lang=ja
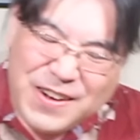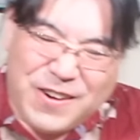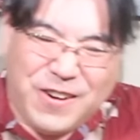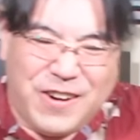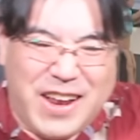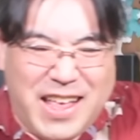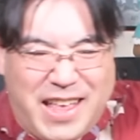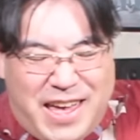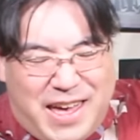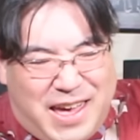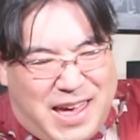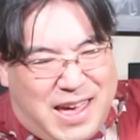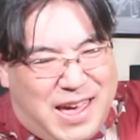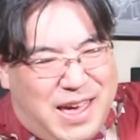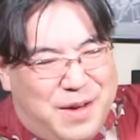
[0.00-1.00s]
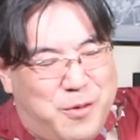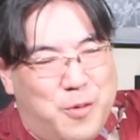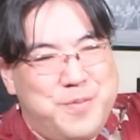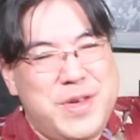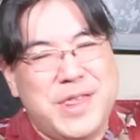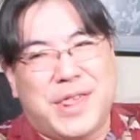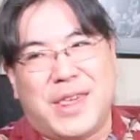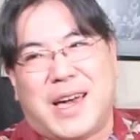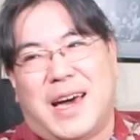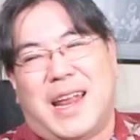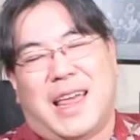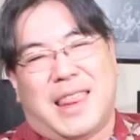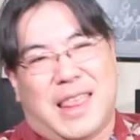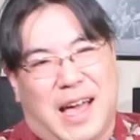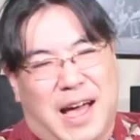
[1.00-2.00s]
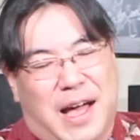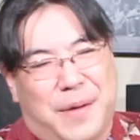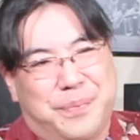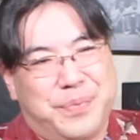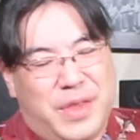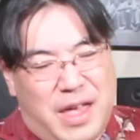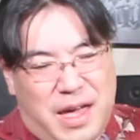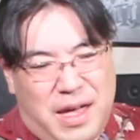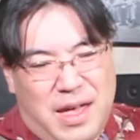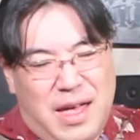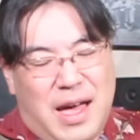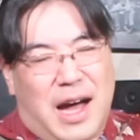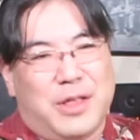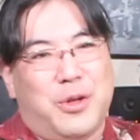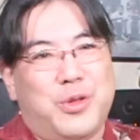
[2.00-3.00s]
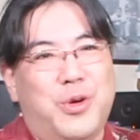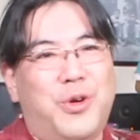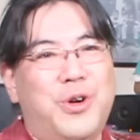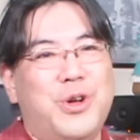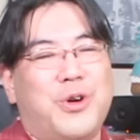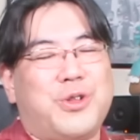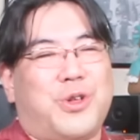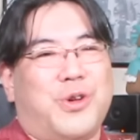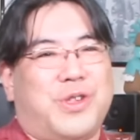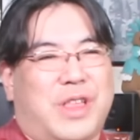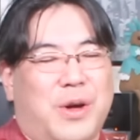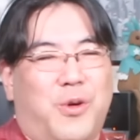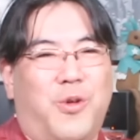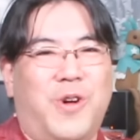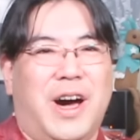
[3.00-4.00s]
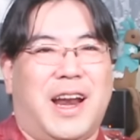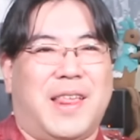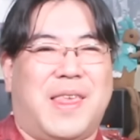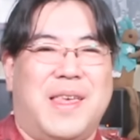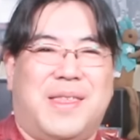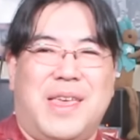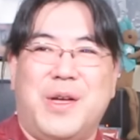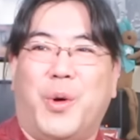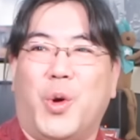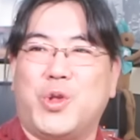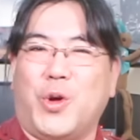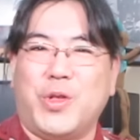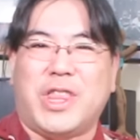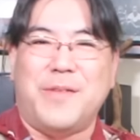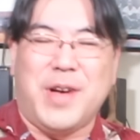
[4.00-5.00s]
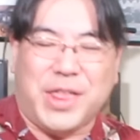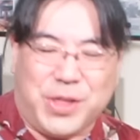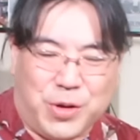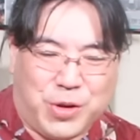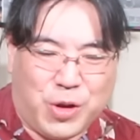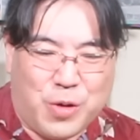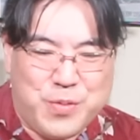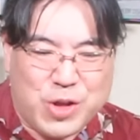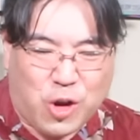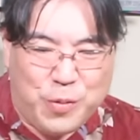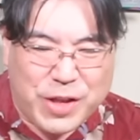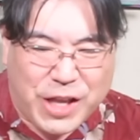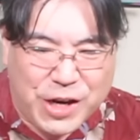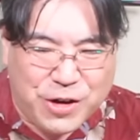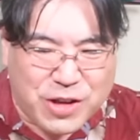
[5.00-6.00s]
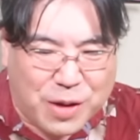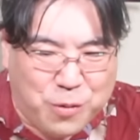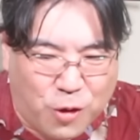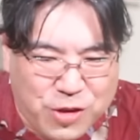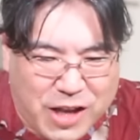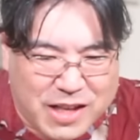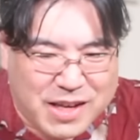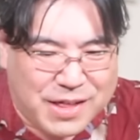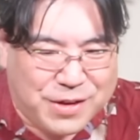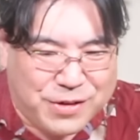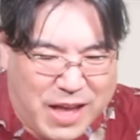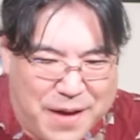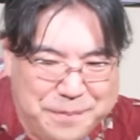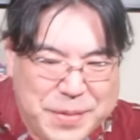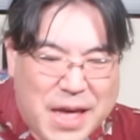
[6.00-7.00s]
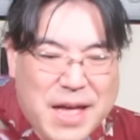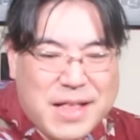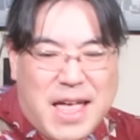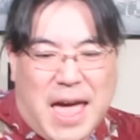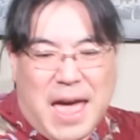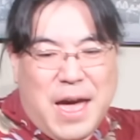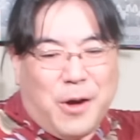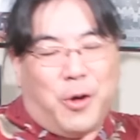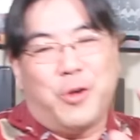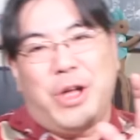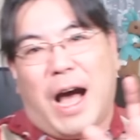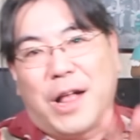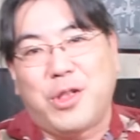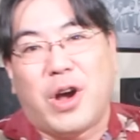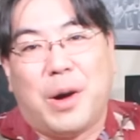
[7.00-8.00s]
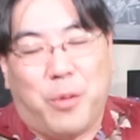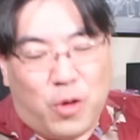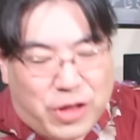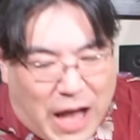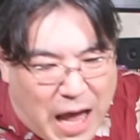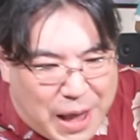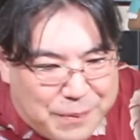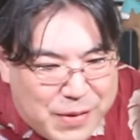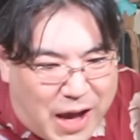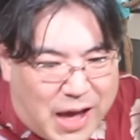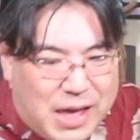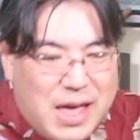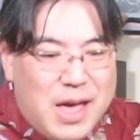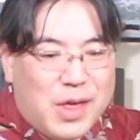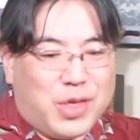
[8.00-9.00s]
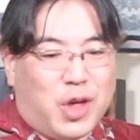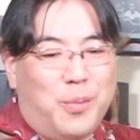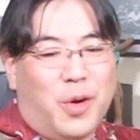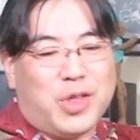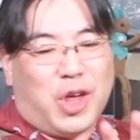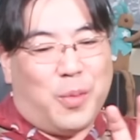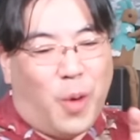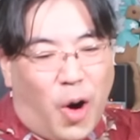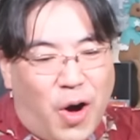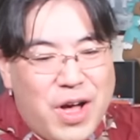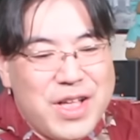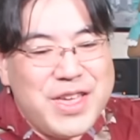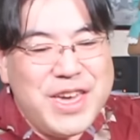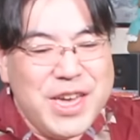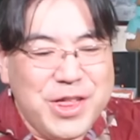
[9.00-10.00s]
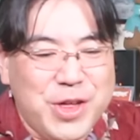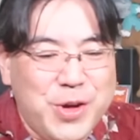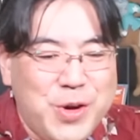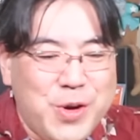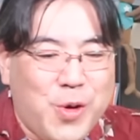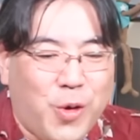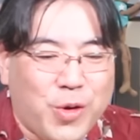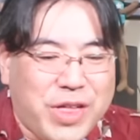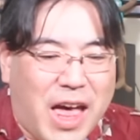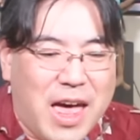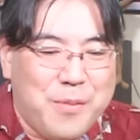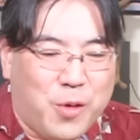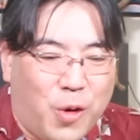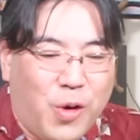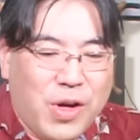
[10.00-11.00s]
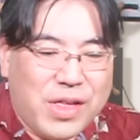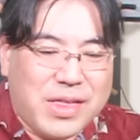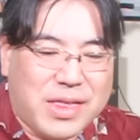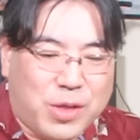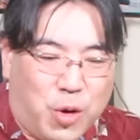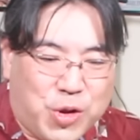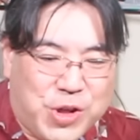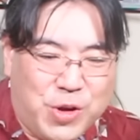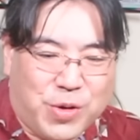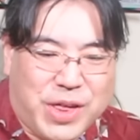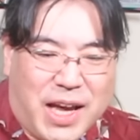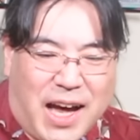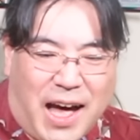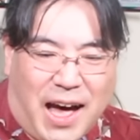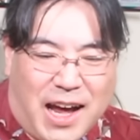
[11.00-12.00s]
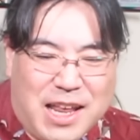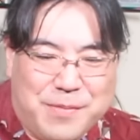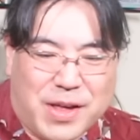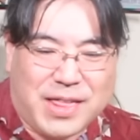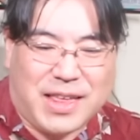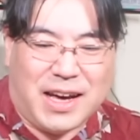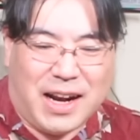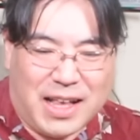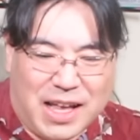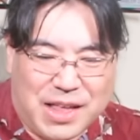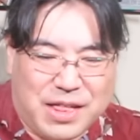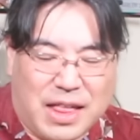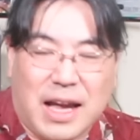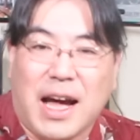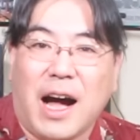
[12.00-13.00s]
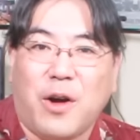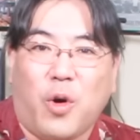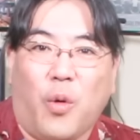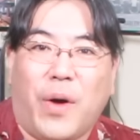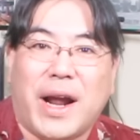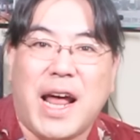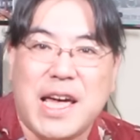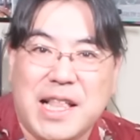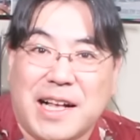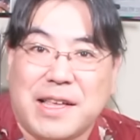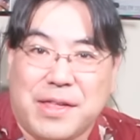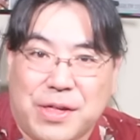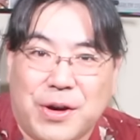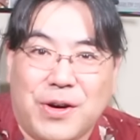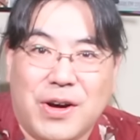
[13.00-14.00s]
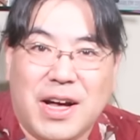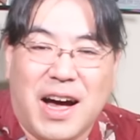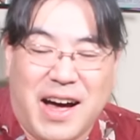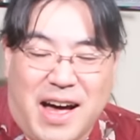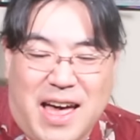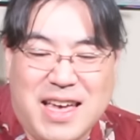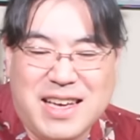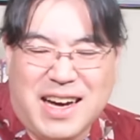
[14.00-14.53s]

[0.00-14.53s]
これね、もう自らさ、ね、あの能力として郷原先生に劣ってますよっていうのを認めてるようなもんなんですよね。で、この後が問題。はい。そもそも25歳も年の差がありますからね、つって、かっこ笑いなんですよ。はい。